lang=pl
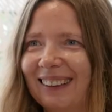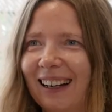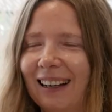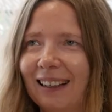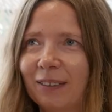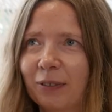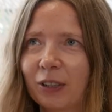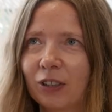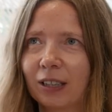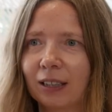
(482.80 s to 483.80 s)
ale
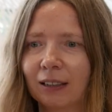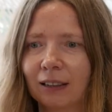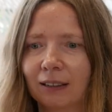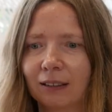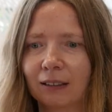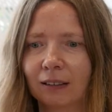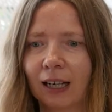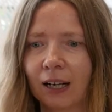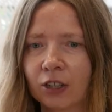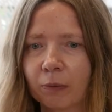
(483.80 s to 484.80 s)
właśnie
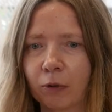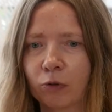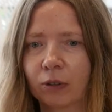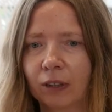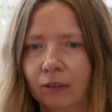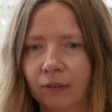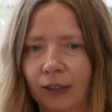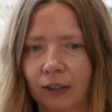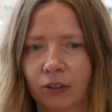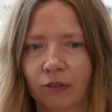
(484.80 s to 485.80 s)
każe
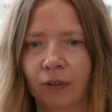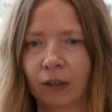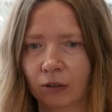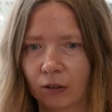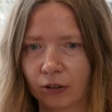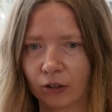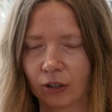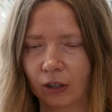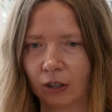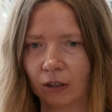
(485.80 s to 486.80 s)
poszukiwać
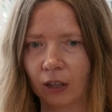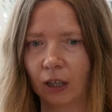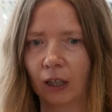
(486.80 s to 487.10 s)
wartości